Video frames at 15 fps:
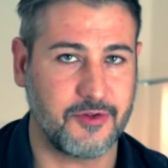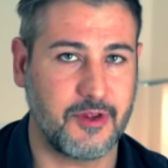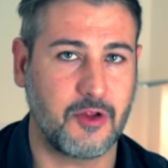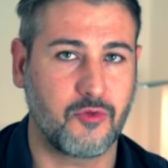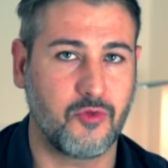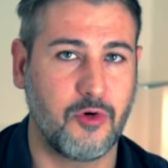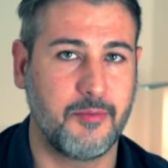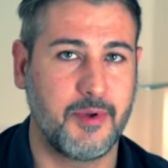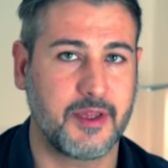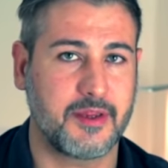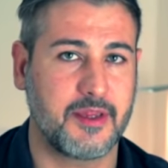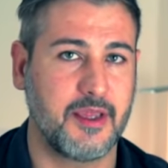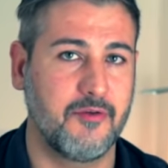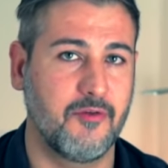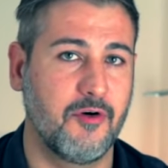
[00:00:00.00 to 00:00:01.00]
del tuo
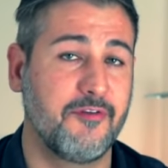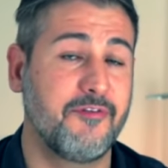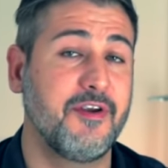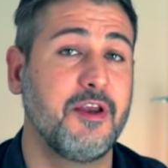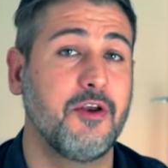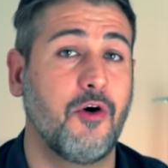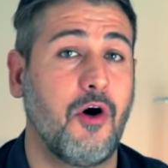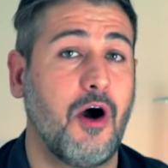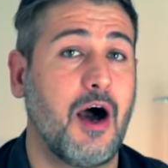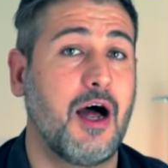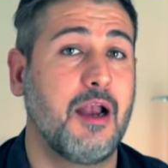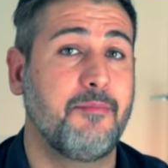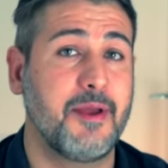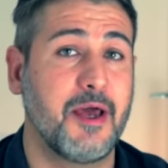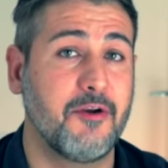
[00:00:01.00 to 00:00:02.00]
obiettivo fino
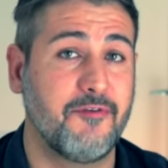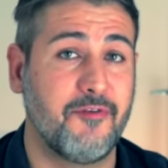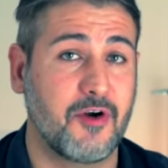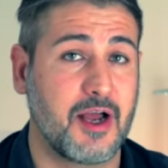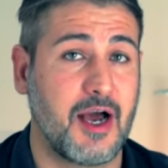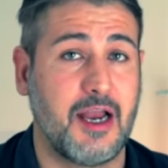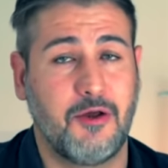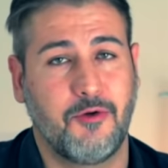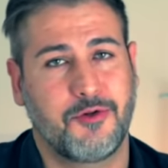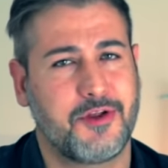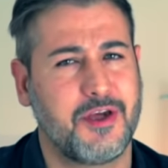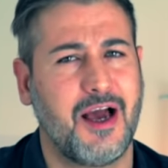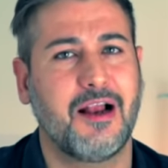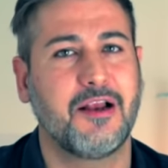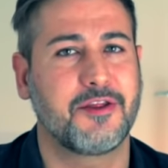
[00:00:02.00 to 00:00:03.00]
al piano focale,
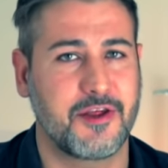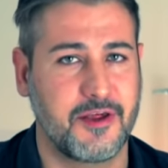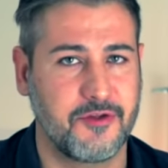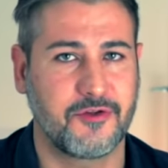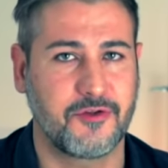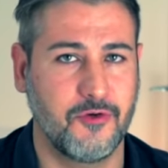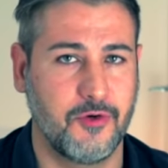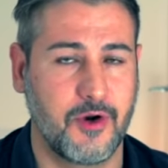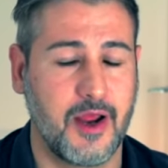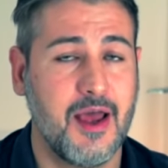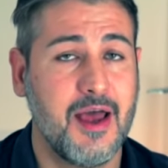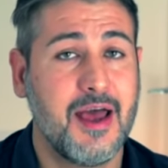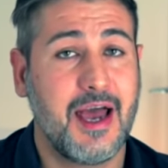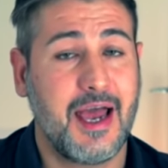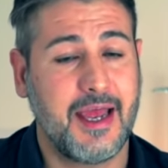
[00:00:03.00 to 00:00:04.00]
ossia al sensore,
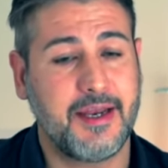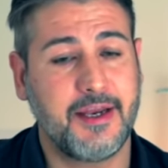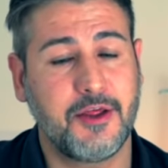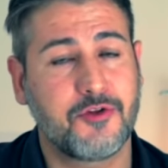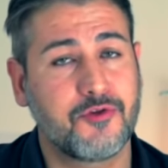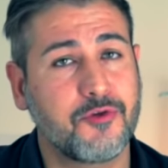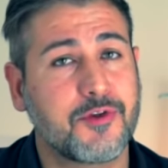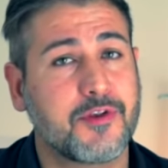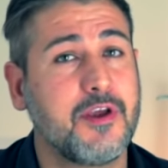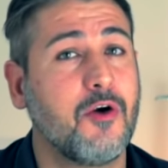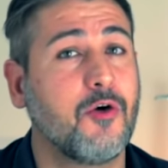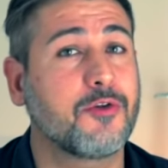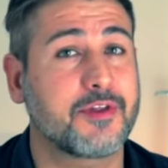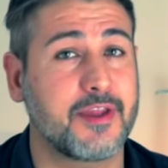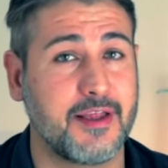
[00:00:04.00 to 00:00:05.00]
è di giusti
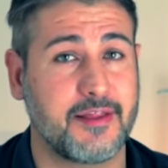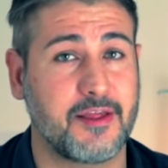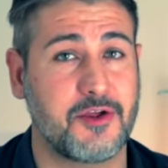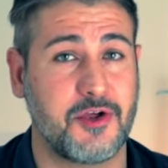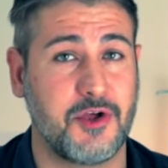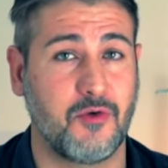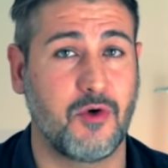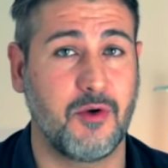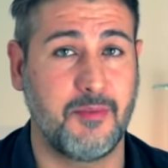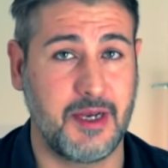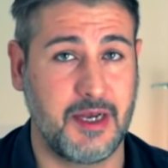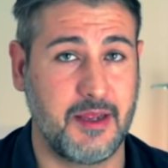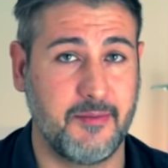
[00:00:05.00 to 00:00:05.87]
85 mm.